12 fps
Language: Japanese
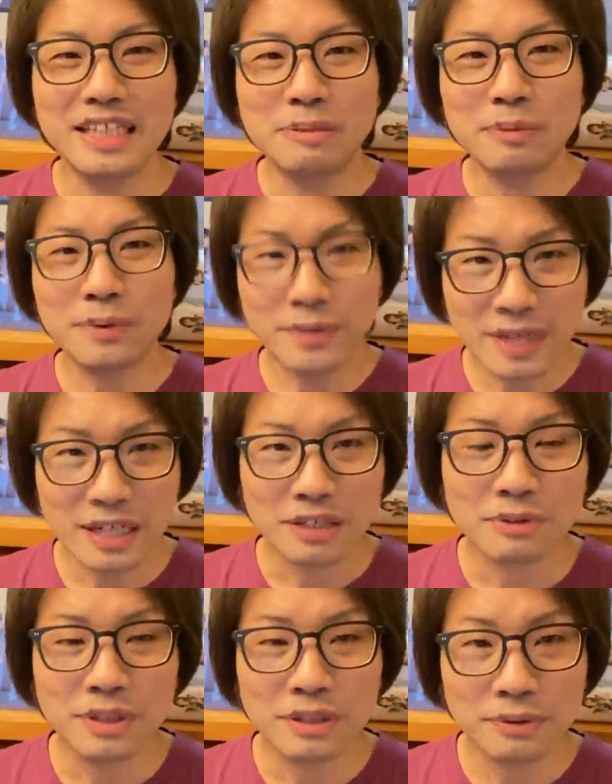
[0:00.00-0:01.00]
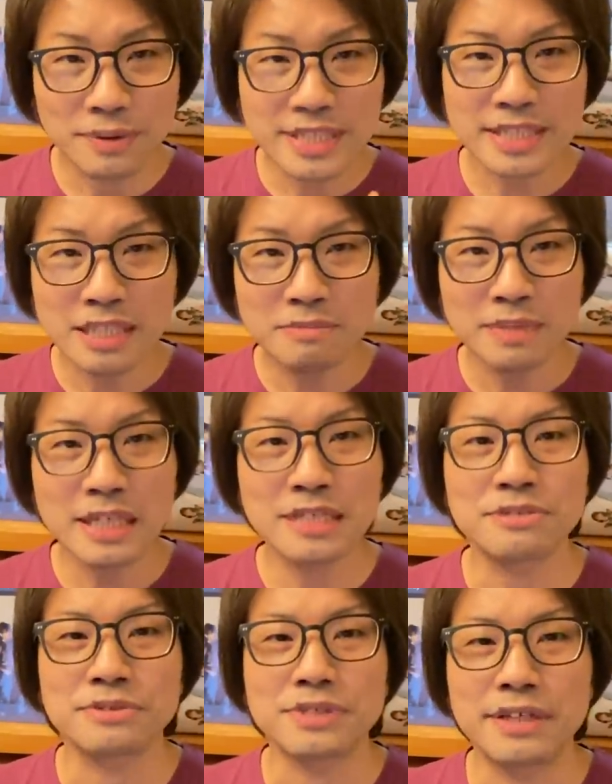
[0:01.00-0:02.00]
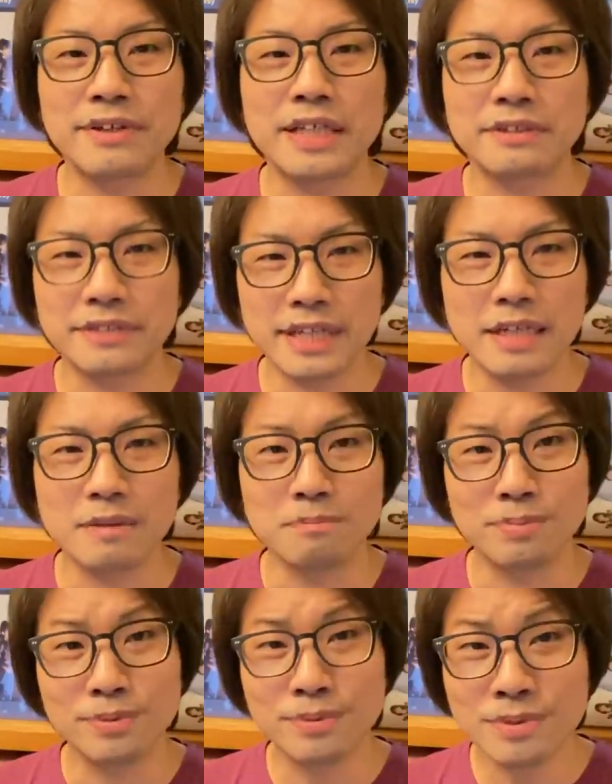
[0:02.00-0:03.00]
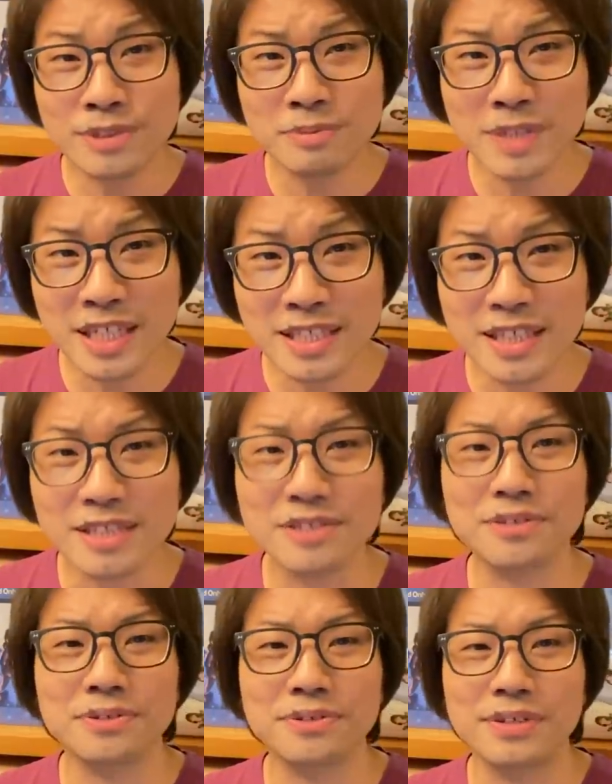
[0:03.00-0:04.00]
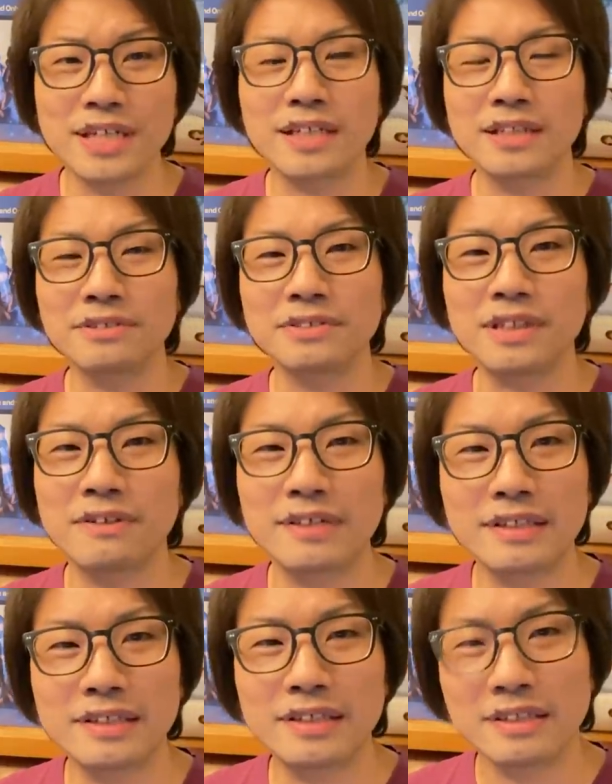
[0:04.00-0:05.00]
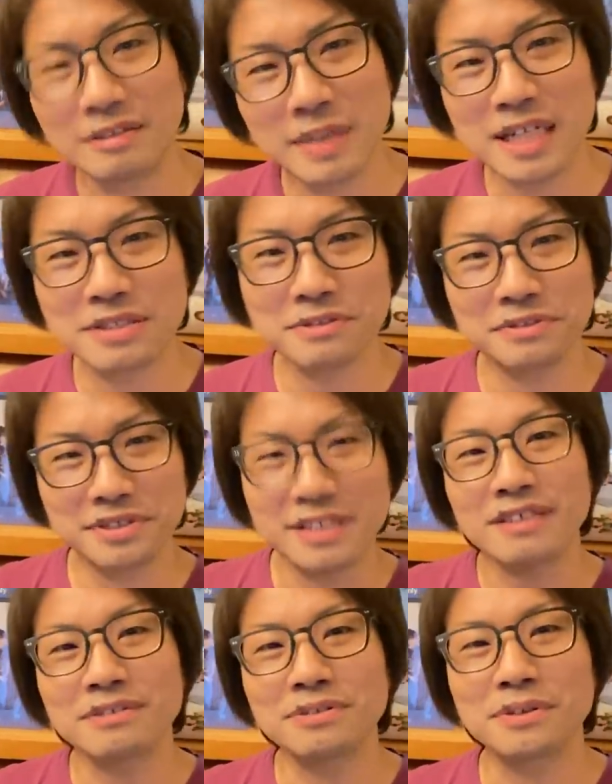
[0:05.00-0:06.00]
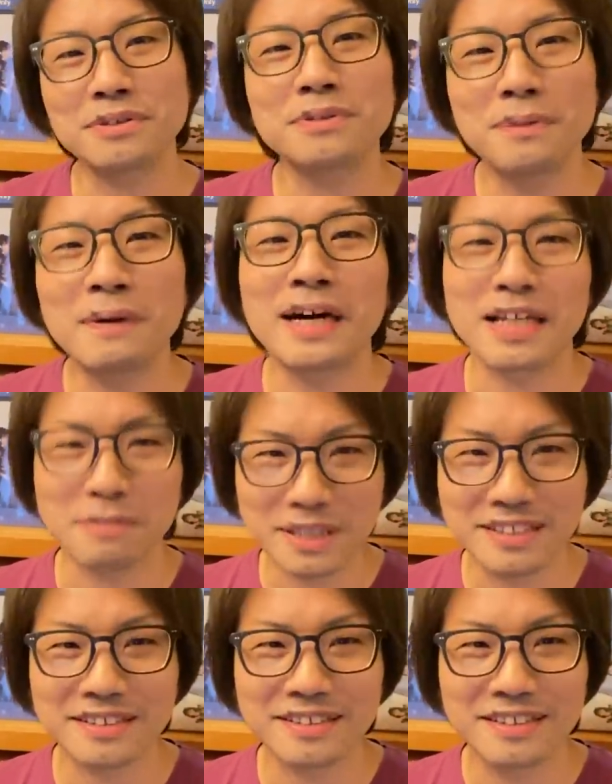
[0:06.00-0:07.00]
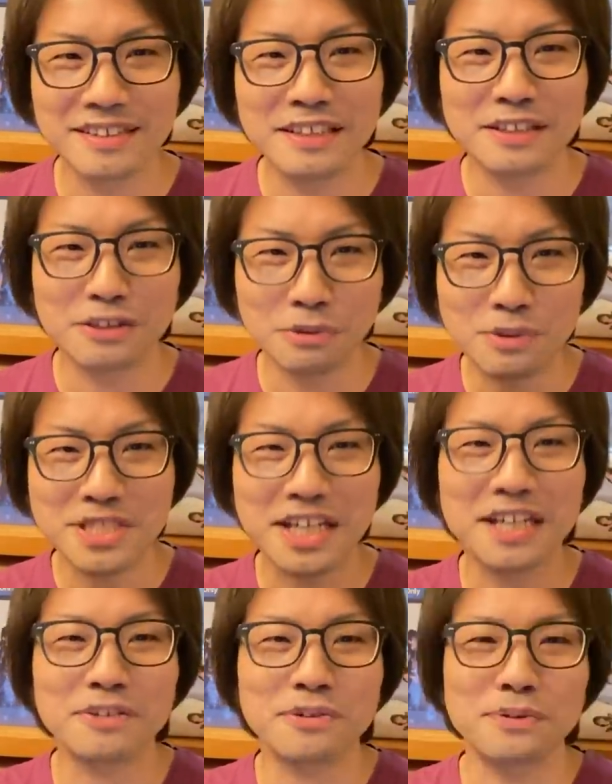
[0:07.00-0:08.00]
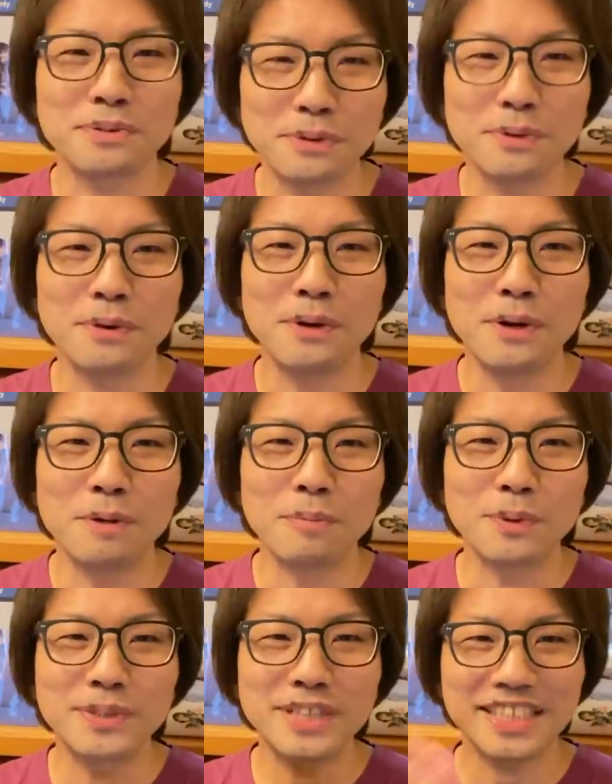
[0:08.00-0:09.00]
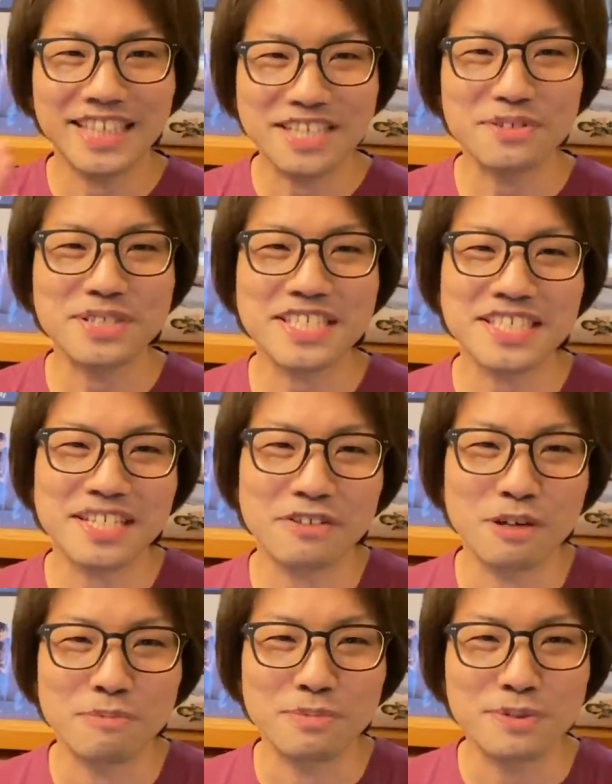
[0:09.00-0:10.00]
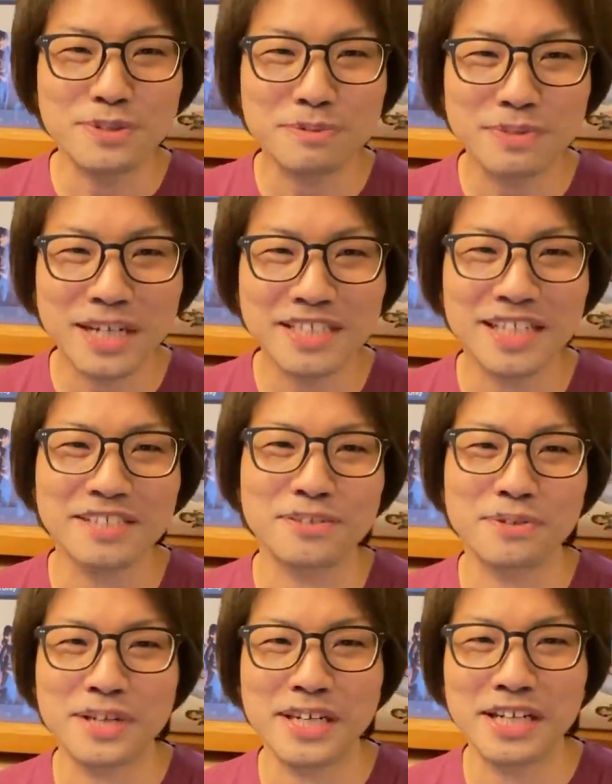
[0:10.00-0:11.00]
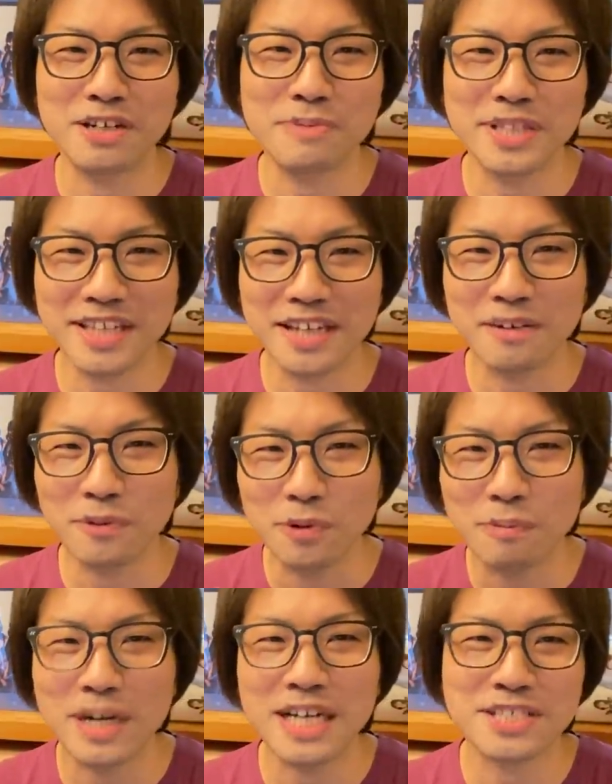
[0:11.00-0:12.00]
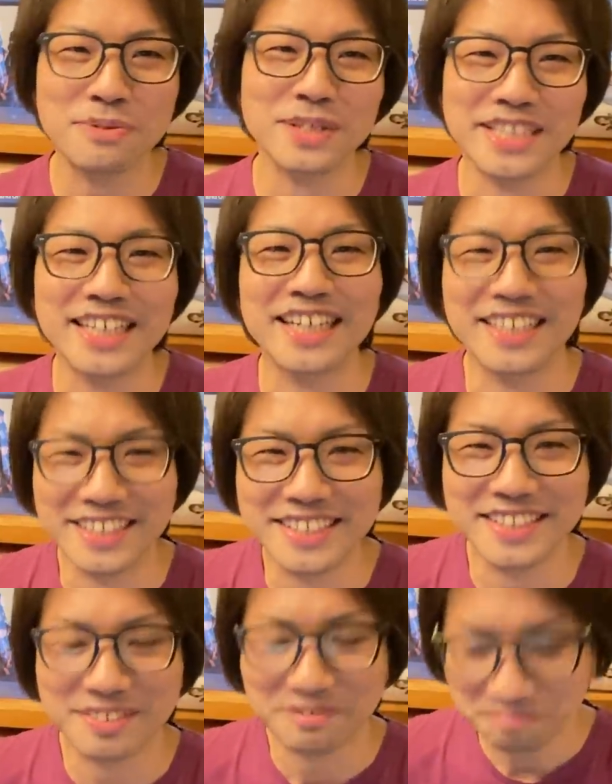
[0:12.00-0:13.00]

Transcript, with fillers: 僕はこれオリジナルバージョンではなくて、ブルース・ブラザーズという映画で歌われているバージョンのシンクというのをあげます。どうしてかというと、僕が最初に知ったのはブルース・ブラザーズという映画を見て、このバージョンを聴いたからです。